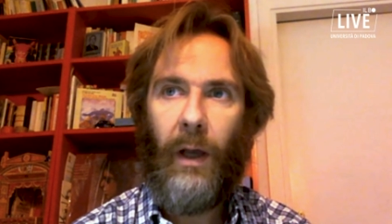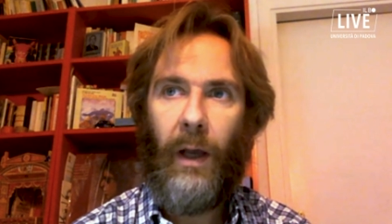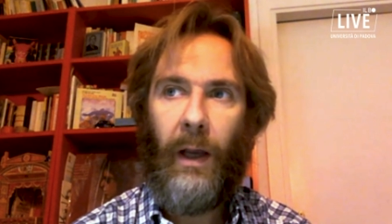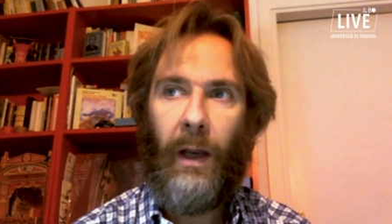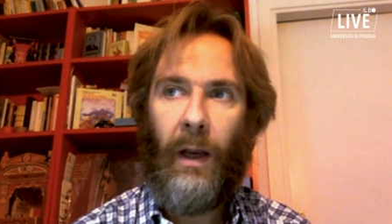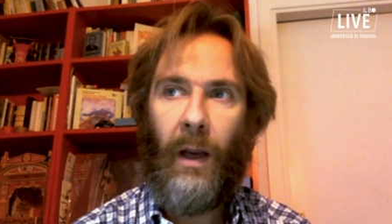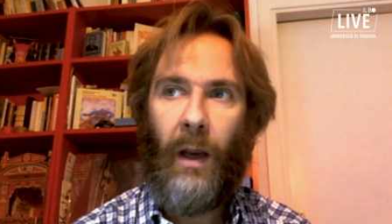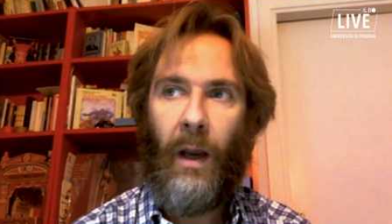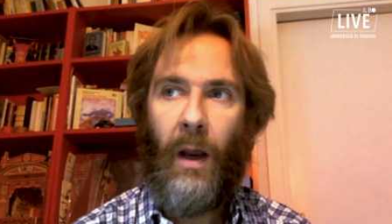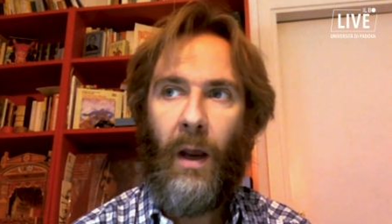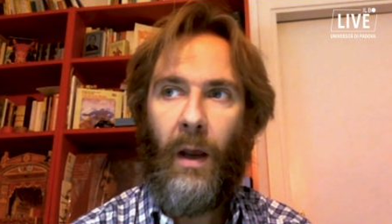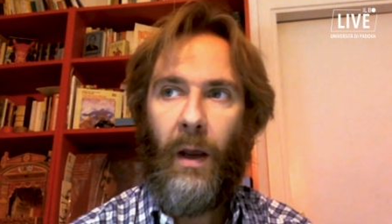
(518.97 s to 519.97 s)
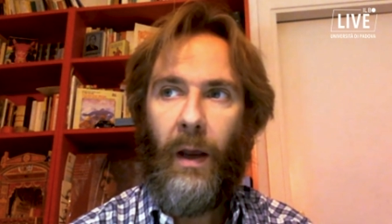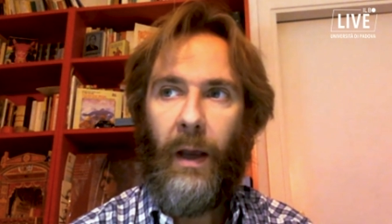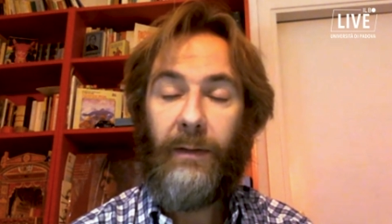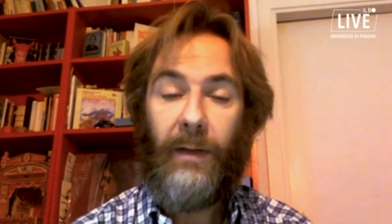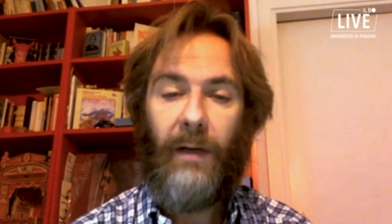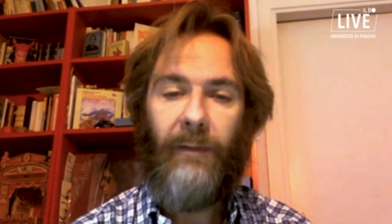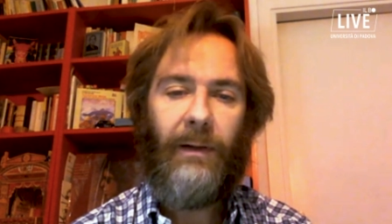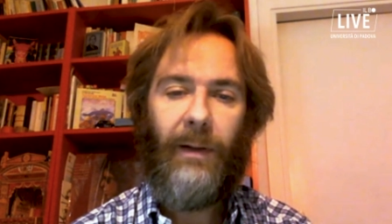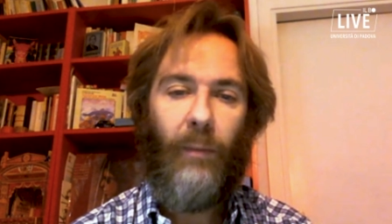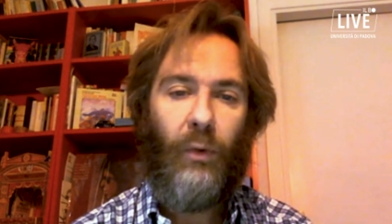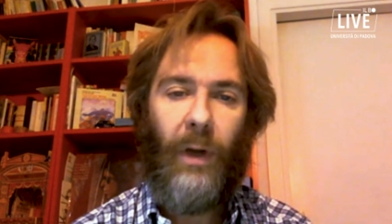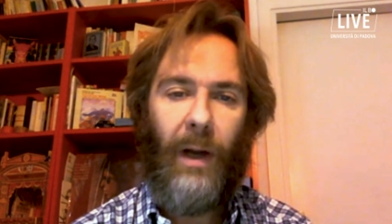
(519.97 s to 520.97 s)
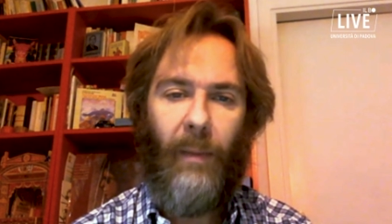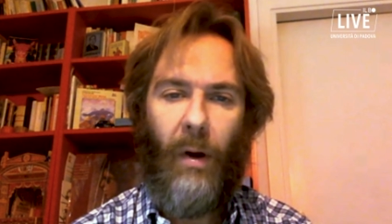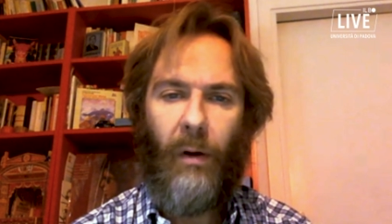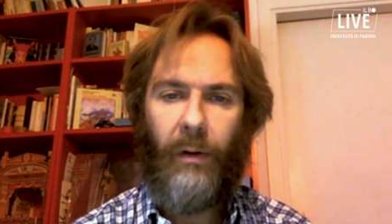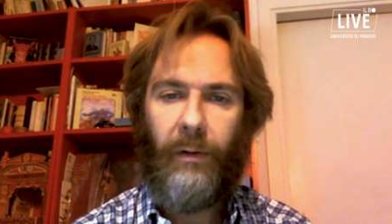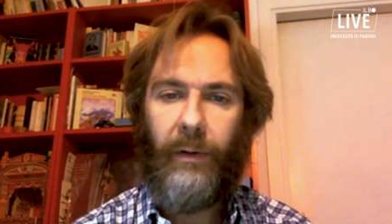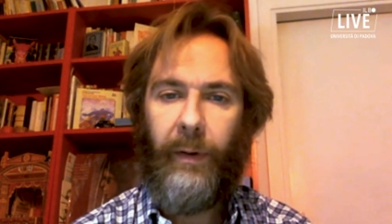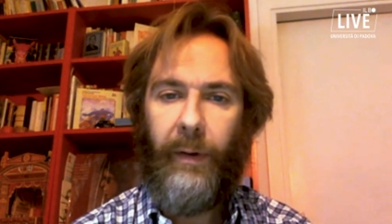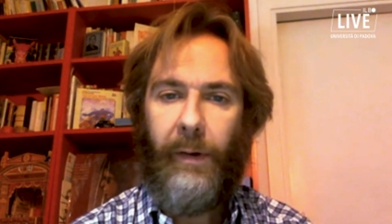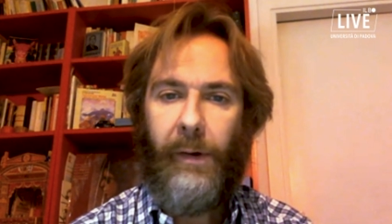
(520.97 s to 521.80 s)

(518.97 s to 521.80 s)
e inseriva il tabù della morte.